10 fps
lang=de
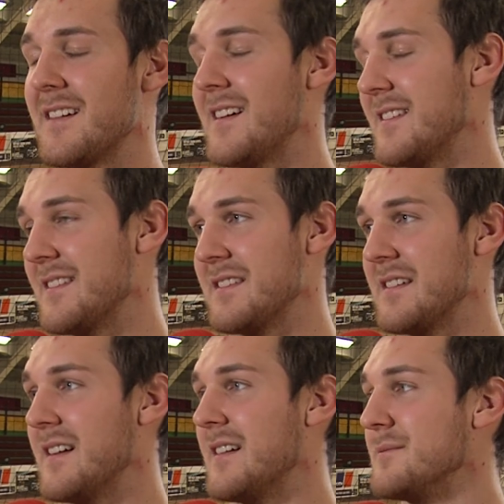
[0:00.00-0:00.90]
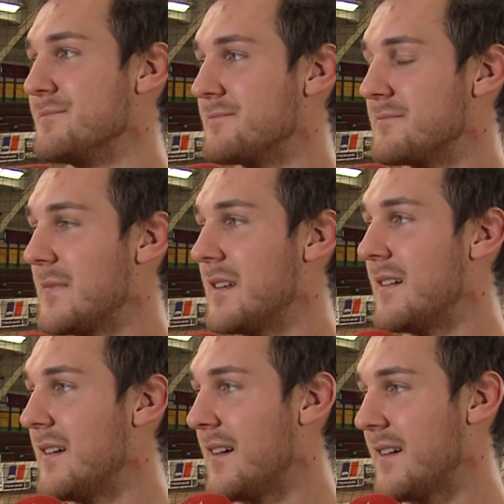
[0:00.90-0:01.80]
ein ähm,
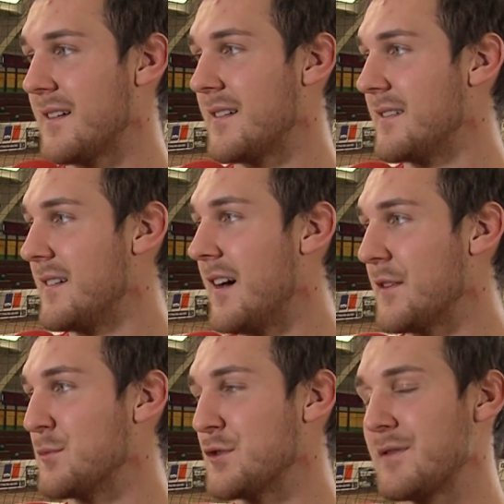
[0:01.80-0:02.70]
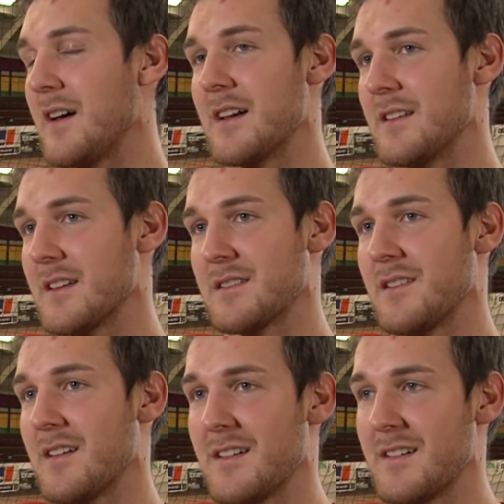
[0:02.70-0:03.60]
ach, Atmosphäre, das
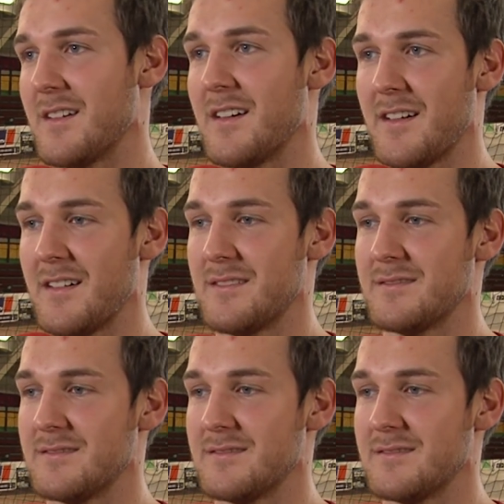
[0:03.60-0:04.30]
war äh,